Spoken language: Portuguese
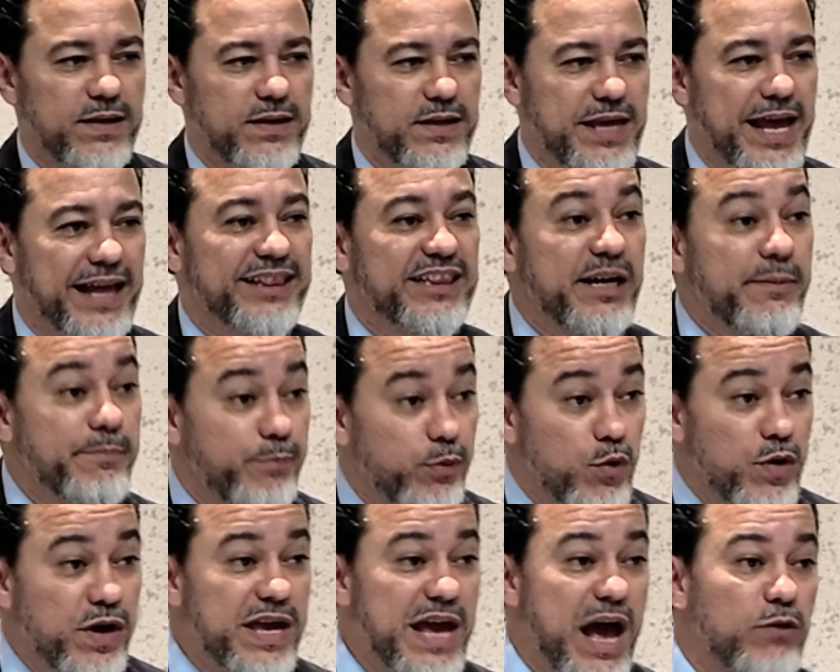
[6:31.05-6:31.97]
que
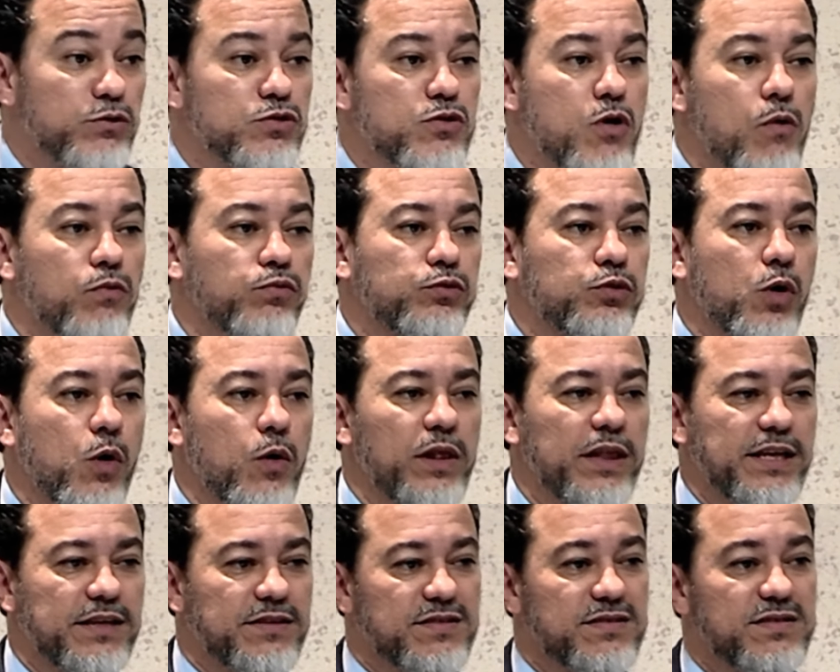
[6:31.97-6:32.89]
atribui aos
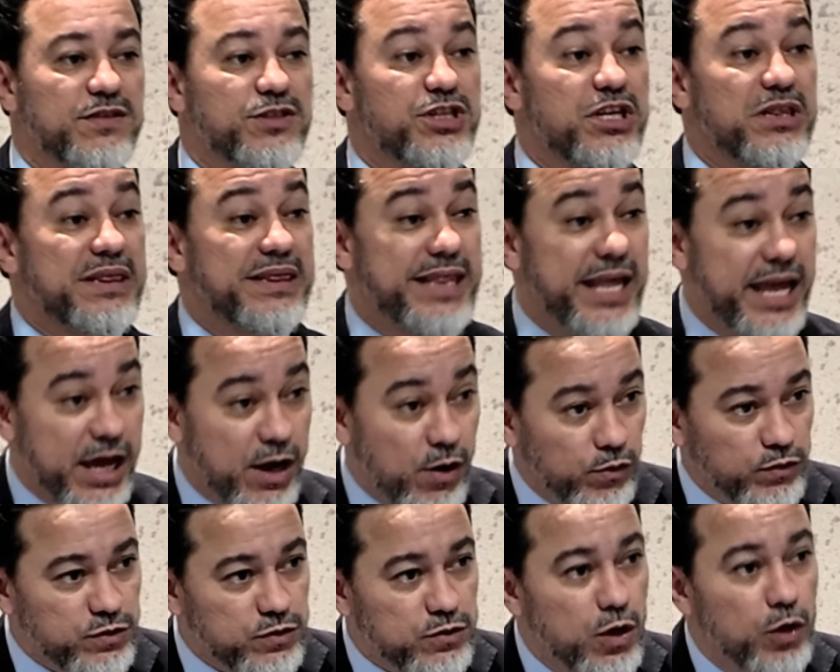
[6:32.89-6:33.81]
controles de
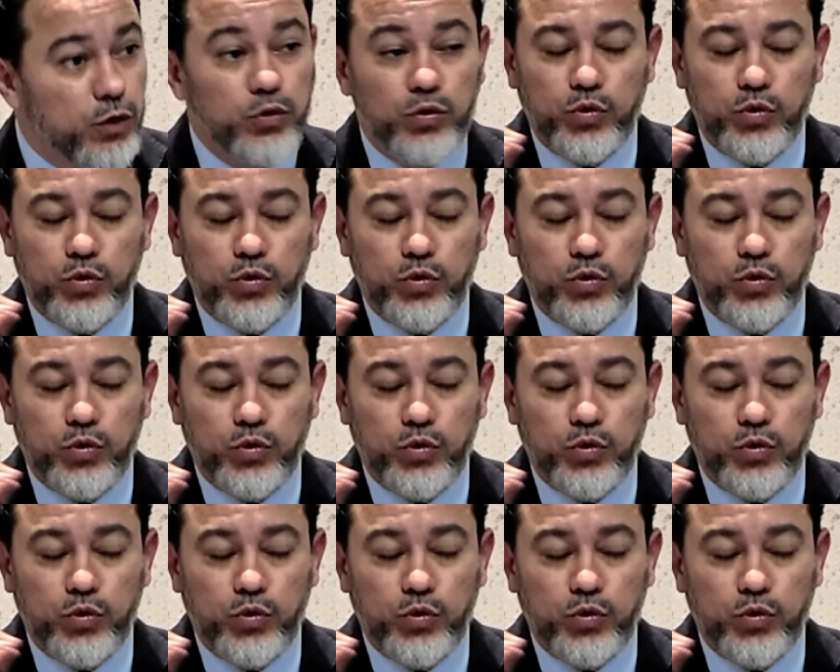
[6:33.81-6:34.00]
Deus